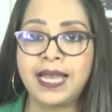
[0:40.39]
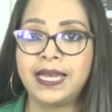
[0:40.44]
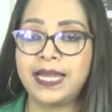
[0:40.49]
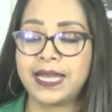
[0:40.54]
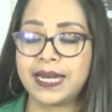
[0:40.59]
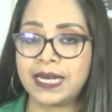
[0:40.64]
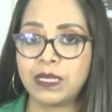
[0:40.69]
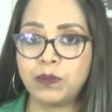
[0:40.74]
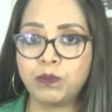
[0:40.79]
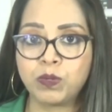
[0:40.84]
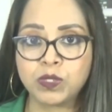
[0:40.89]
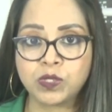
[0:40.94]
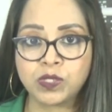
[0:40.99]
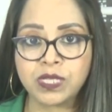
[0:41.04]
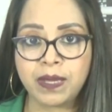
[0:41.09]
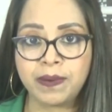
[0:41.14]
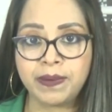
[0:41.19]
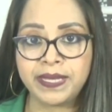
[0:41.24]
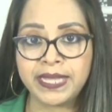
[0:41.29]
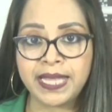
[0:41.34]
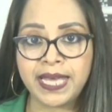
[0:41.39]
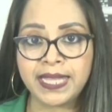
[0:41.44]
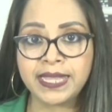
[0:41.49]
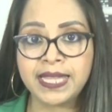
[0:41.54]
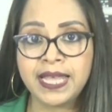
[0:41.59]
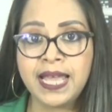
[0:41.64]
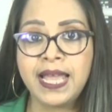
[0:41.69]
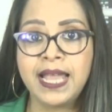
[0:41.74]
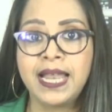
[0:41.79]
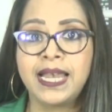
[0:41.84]
la responsabilidad,
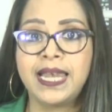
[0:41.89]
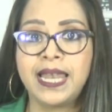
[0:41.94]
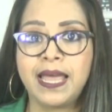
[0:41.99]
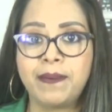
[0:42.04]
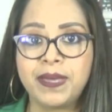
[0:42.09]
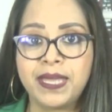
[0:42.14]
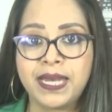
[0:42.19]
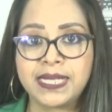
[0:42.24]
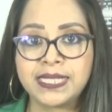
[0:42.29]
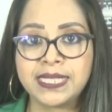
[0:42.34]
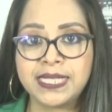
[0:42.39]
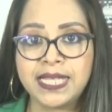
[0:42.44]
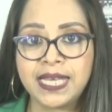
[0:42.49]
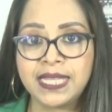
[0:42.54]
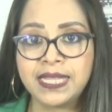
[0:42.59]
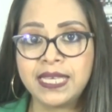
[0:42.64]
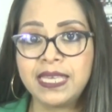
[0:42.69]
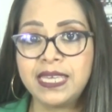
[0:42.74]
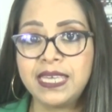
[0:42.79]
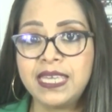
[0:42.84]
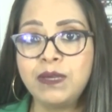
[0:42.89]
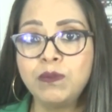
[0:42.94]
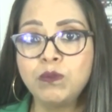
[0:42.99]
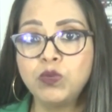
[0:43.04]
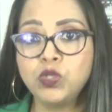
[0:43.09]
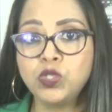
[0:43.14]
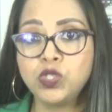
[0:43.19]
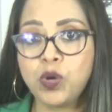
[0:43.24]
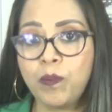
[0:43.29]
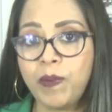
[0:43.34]
la veracidad y
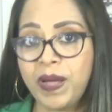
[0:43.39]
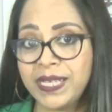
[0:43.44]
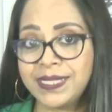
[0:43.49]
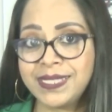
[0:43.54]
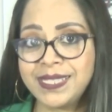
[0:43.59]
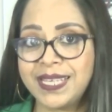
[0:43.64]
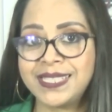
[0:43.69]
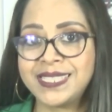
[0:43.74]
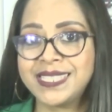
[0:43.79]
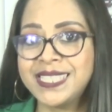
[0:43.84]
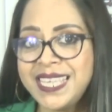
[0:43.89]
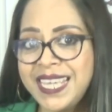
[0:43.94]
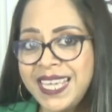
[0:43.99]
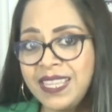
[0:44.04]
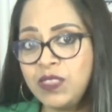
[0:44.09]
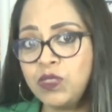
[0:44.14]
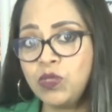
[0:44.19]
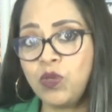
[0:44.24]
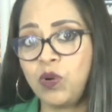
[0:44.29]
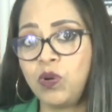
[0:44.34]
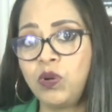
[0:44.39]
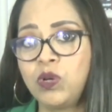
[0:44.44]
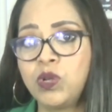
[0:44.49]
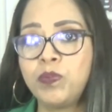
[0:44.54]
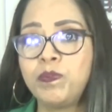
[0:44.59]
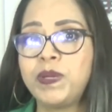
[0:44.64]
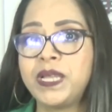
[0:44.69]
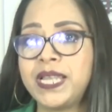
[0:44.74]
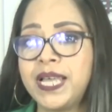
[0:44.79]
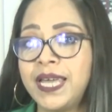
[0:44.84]
mucho más, siendo
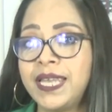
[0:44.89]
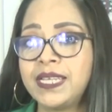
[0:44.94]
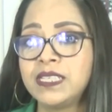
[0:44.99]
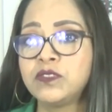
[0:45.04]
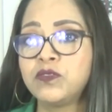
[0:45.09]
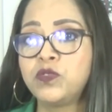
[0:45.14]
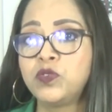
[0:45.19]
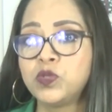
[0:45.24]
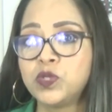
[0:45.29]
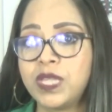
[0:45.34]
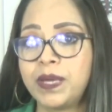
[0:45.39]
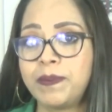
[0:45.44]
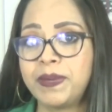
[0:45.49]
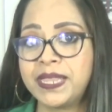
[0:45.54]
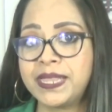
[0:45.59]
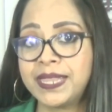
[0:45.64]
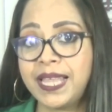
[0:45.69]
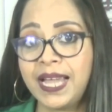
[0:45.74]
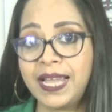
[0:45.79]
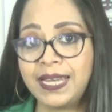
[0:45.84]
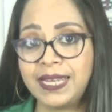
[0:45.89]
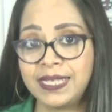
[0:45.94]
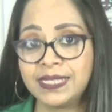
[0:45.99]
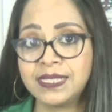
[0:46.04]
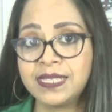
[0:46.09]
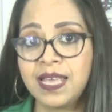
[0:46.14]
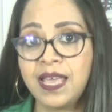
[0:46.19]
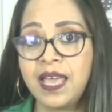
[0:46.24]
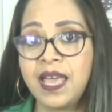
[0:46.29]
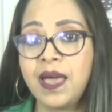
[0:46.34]
los pilares
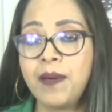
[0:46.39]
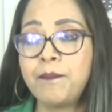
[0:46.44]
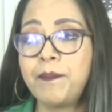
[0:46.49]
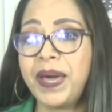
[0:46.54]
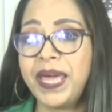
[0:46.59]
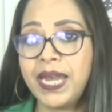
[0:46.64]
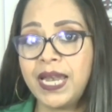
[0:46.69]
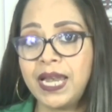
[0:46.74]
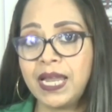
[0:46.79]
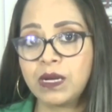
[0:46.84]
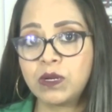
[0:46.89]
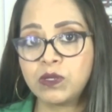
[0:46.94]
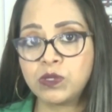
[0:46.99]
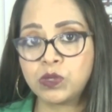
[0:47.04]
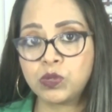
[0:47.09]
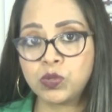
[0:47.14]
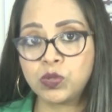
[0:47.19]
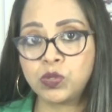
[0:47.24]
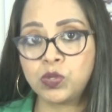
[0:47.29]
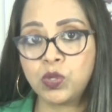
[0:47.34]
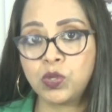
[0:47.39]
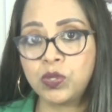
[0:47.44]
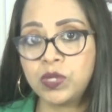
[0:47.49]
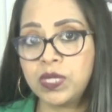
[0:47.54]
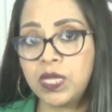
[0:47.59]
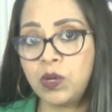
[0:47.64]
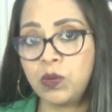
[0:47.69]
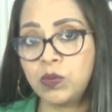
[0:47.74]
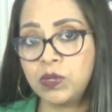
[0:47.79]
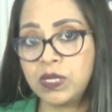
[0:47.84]
fundamentales para la
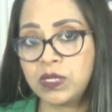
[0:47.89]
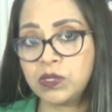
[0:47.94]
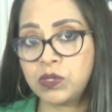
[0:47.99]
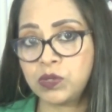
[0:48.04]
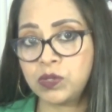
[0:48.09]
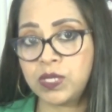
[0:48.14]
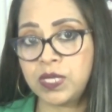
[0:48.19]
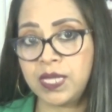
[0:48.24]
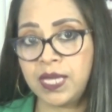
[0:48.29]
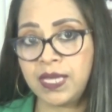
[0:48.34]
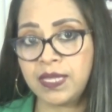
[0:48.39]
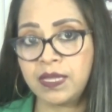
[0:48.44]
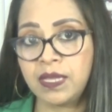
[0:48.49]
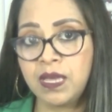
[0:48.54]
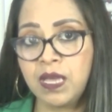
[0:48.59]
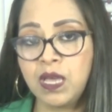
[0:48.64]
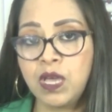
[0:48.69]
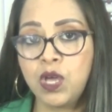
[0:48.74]
construcción de una sociedad,